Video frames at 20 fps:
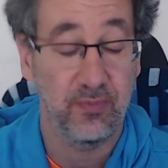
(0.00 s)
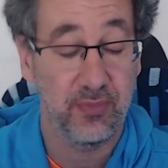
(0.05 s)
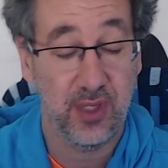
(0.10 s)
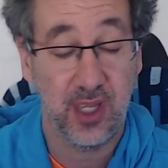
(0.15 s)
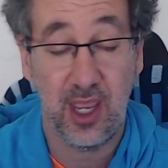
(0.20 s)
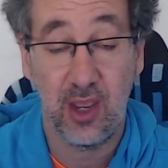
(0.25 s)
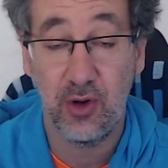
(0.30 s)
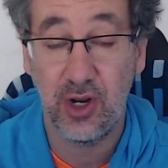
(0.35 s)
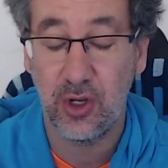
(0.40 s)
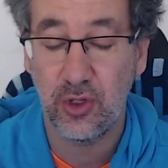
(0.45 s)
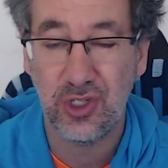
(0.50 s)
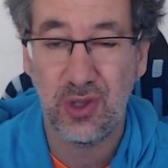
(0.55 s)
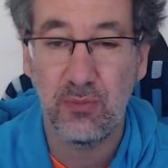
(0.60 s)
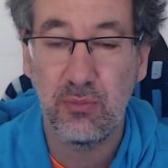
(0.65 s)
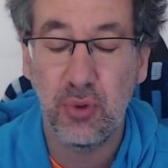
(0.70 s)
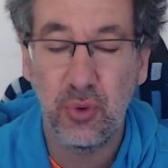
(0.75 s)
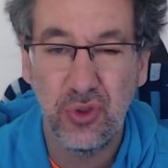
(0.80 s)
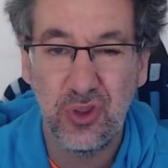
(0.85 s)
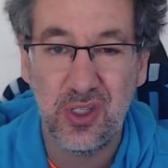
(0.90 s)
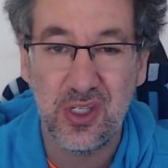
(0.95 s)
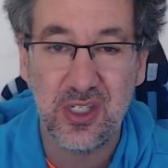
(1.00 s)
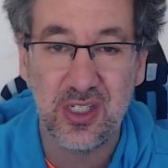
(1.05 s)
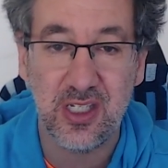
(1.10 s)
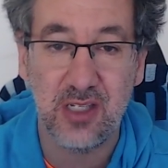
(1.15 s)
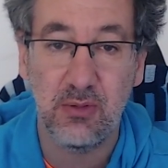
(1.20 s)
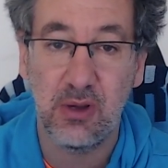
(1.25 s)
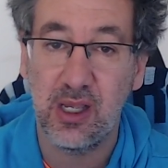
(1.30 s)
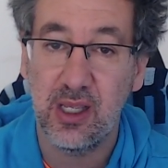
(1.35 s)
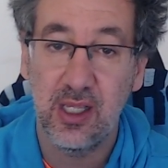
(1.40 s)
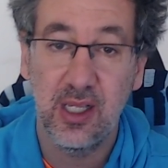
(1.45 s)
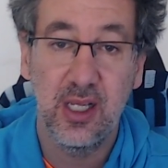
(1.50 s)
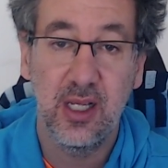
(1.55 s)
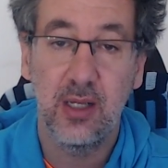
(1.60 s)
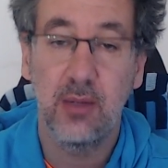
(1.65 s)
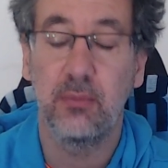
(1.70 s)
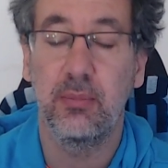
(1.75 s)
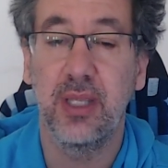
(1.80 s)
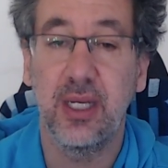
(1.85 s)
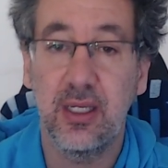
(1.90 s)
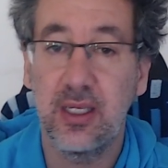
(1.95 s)
È una cosa bruttissima
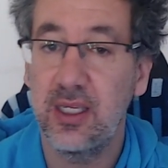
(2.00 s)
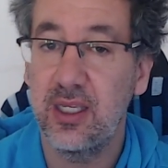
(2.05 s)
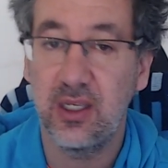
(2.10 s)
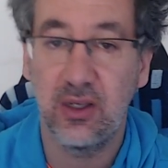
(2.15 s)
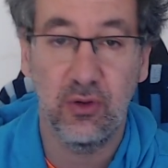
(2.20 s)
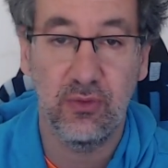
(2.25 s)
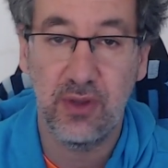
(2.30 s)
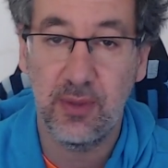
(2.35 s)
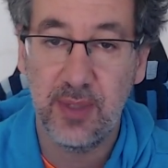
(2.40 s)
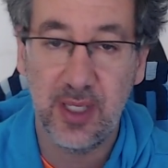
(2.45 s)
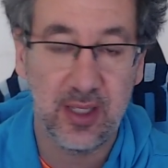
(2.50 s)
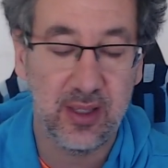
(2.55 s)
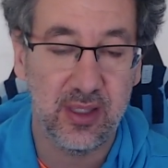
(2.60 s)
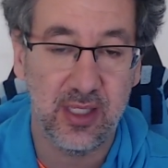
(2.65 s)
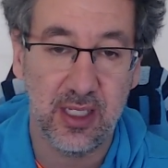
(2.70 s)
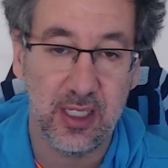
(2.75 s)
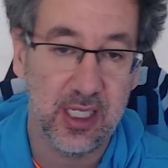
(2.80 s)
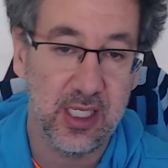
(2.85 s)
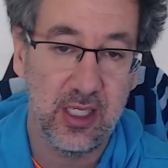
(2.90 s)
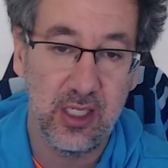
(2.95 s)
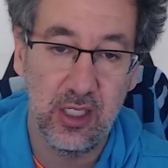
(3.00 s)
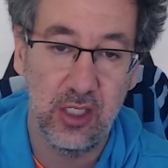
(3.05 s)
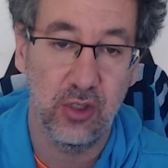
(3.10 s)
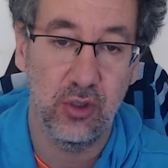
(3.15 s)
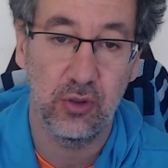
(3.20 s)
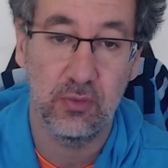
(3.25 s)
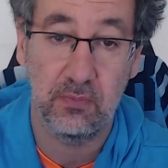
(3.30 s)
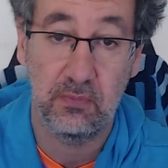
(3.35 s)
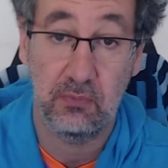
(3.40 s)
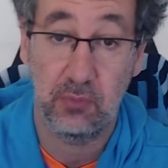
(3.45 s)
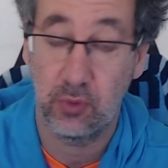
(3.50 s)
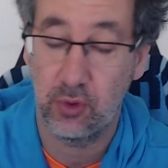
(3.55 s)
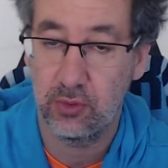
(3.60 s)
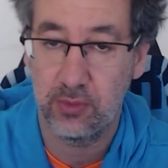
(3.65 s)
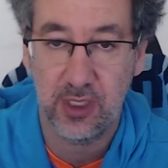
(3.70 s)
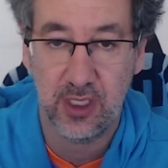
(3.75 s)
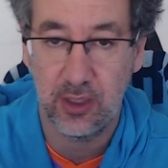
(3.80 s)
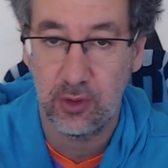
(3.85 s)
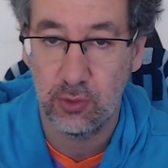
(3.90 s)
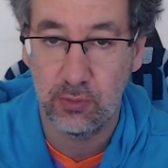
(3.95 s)
perché ovviamente io, come
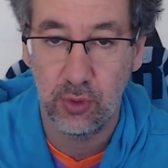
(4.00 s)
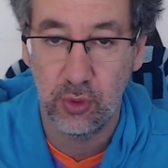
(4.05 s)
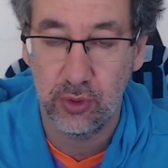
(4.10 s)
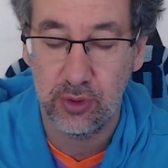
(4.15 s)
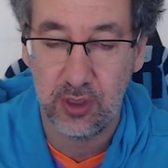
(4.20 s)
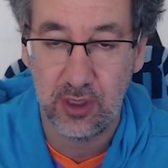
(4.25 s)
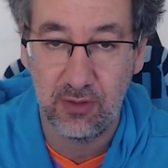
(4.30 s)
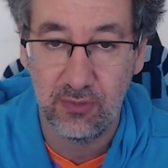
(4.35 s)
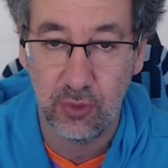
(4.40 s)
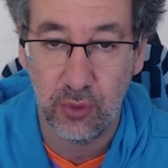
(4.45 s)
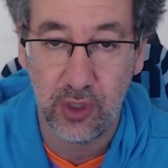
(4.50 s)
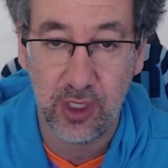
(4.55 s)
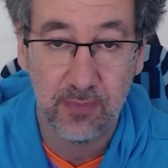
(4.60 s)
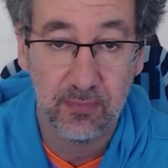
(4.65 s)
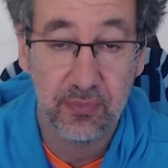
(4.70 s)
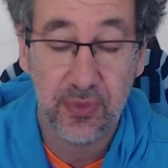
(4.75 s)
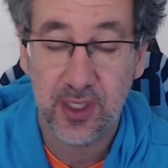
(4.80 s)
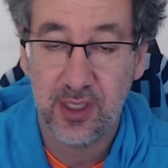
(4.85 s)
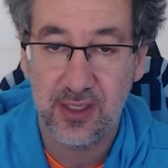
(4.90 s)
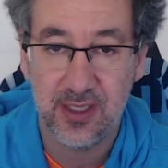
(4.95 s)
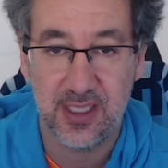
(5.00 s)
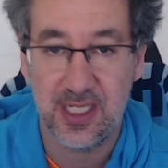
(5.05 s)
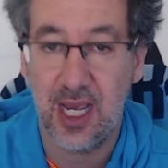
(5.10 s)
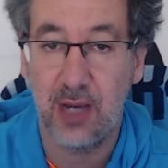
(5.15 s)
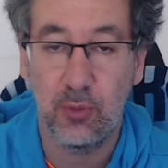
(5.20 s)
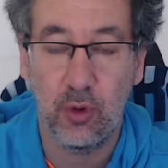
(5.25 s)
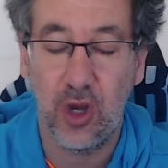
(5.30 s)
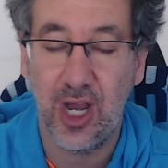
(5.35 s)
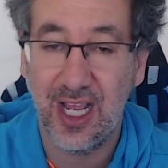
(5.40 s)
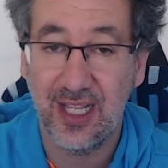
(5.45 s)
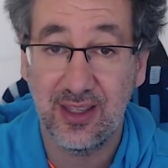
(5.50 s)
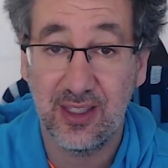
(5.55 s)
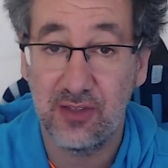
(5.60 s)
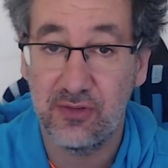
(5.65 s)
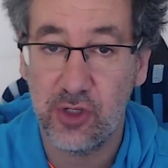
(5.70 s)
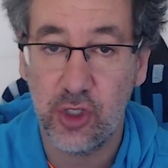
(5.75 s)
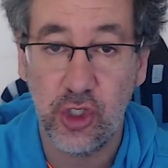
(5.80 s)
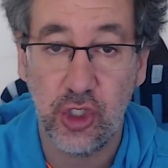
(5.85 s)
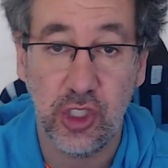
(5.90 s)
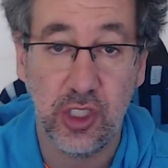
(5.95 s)
credo molti di voi, siamo
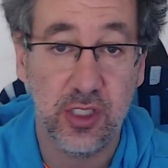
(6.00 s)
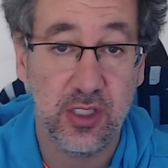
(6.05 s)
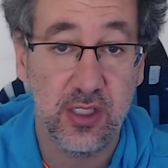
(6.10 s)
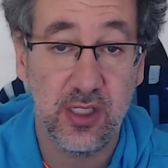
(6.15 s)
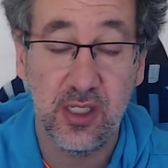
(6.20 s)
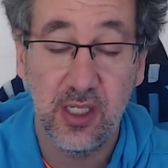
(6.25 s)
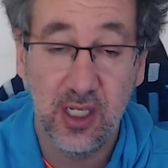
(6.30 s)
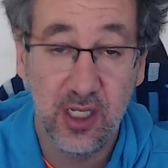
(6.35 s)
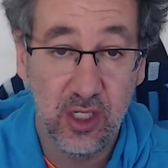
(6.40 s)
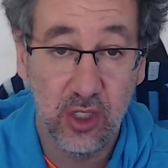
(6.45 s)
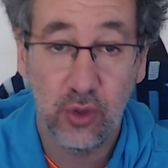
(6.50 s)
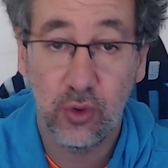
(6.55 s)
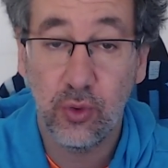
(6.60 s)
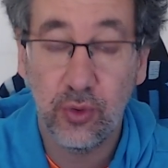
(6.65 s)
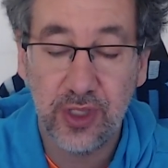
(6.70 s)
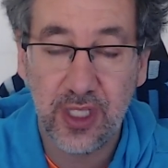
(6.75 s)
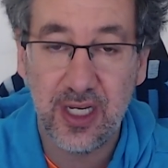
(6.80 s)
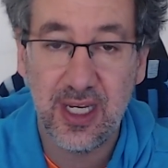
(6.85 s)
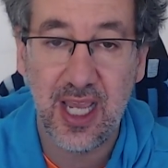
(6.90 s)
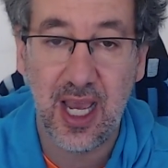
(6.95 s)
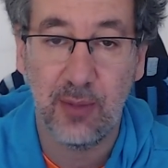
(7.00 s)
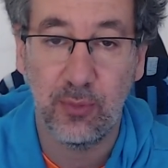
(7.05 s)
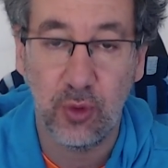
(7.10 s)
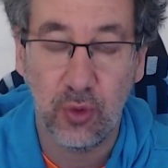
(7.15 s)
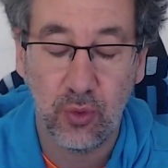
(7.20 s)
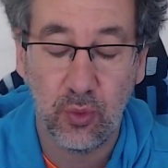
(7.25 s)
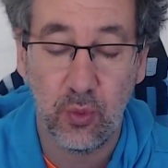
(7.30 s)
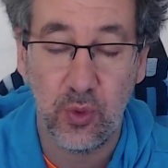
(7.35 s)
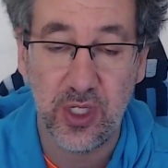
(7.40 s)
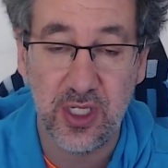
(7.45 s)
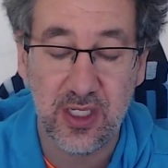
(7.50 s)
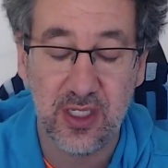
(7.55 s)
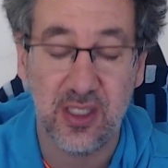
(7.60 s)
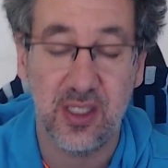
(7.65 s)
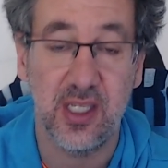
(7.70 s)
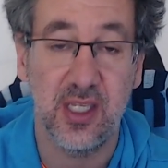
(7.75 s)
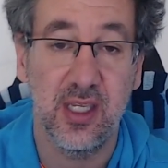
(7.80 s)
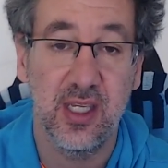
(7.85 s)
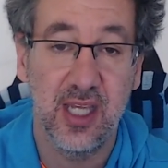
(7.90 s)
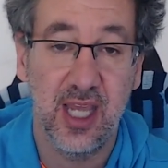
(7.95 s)
antifascisti, condanniamo
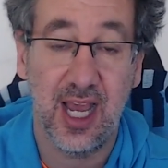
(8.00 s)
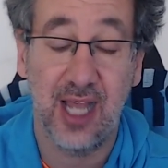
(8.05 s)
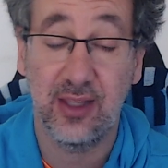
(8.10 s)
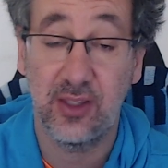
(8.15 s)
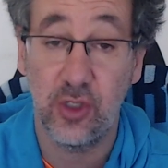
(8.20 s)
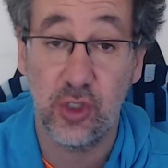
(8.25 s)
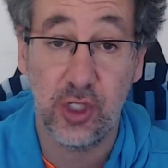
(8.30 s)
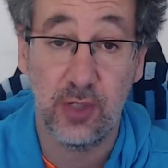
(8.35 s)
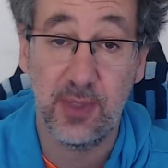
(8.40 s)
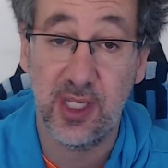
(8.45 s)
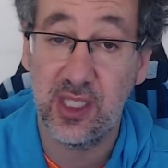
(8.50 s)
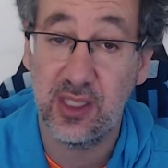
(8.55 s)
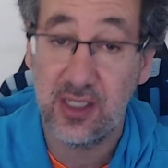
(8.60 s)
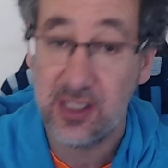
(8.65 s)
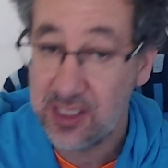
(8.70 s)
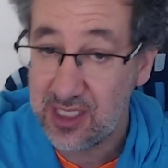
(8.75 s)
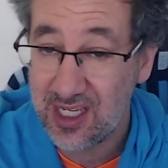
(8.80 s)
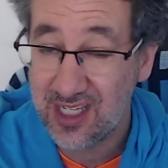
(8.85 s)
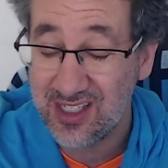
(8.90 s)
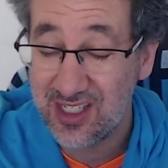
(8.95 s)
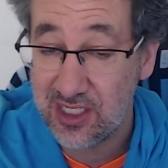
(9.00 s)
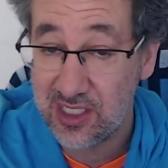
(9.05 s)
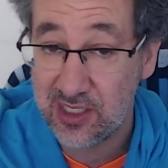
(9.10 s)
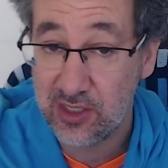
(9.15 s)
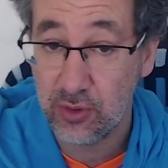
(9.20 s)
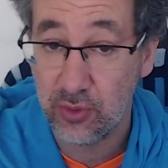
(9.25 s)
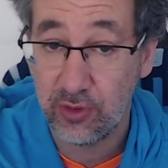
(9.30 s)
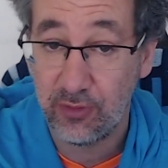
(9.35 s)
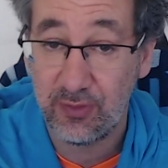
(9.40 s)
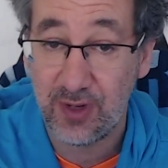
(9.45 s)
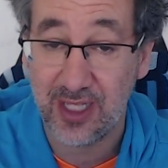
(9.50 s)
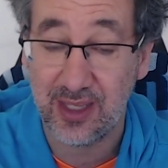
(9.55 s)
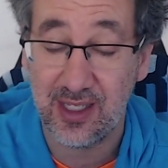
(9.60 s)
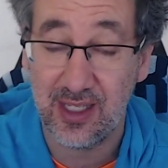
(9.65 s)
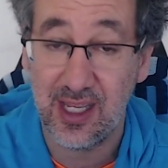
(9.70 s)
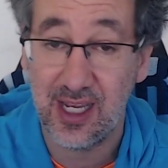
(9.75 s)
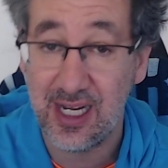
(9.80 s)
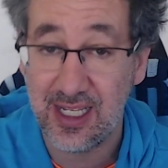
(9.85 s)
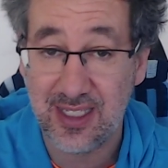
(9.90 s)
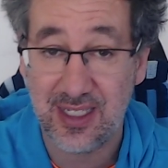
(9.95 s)
questi atteggiamenti sia se sono fatti
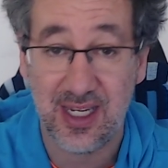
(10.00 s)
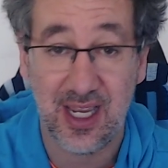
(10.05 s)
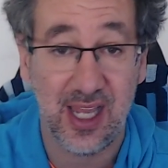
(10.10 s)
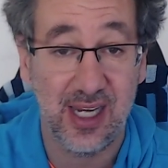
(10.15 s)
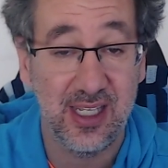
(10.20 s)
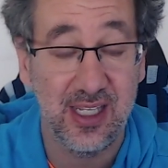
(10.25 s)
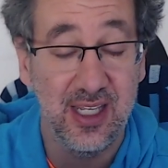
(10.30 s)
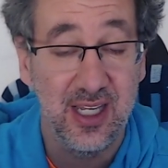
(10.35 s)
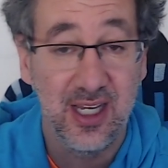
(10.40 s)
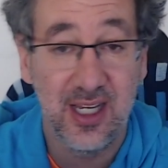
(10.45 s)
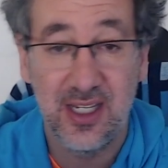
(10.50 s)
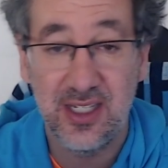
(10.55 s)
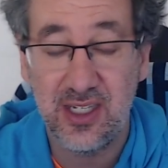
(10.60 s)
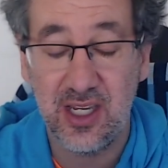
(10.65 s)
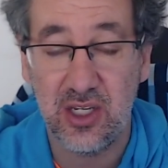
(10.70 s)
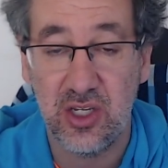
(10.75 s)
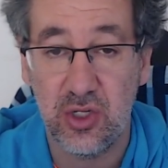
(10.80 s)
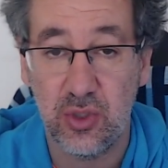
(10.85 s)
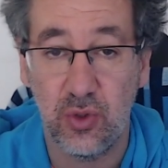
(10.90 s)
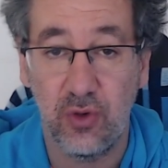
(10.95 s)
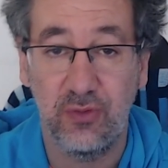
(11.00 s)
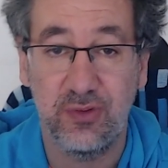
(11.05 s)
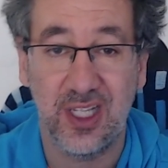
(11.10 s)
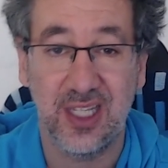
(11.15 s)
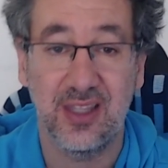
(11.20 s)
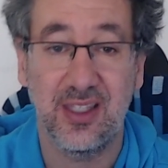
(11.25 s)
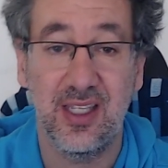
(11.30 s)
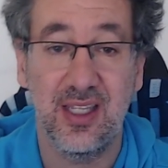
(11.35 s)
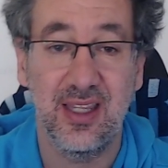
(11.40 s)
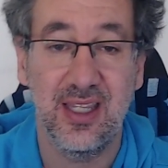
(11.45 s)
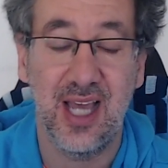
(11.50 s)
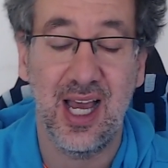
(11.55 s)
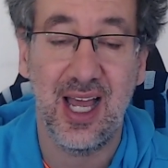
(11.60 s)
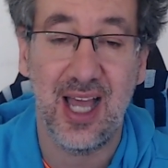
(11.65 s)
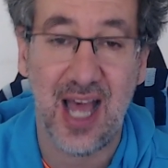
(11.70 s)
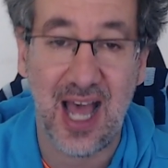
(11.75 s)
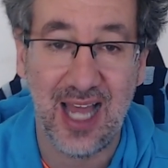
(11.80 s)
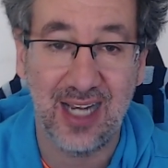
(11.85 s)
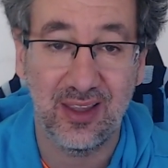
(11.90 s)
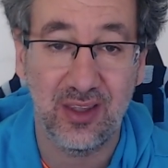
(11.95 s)
dai laziali sia se sono fatti da
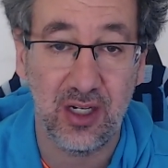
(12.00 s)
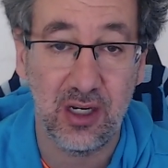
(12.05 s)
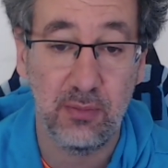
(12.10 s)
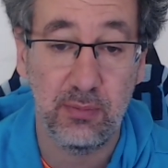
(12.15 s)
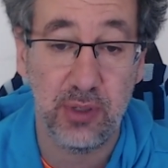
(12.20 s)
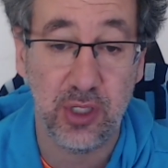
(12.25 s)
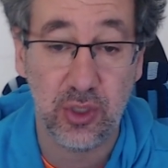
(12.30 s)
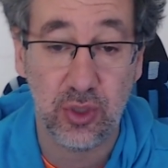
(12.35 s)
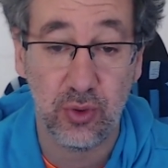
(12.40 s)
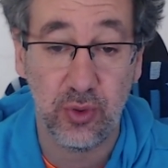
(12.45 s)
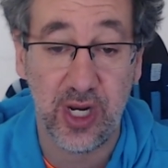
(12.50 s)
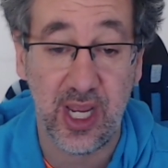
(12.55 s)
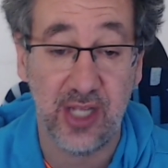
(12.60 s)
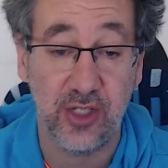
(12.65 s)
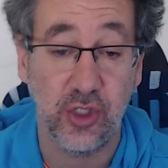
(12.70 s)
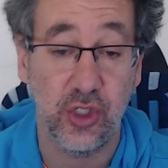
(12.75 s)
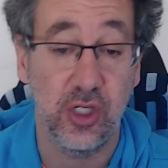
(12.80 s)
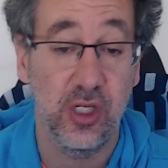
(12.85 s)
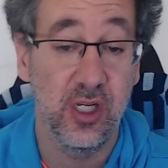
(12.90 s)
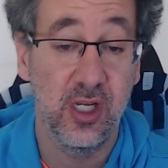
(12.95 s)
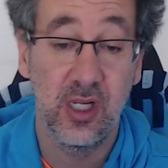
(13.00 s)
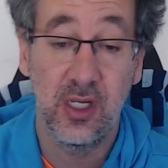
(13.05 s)
altri personaggi.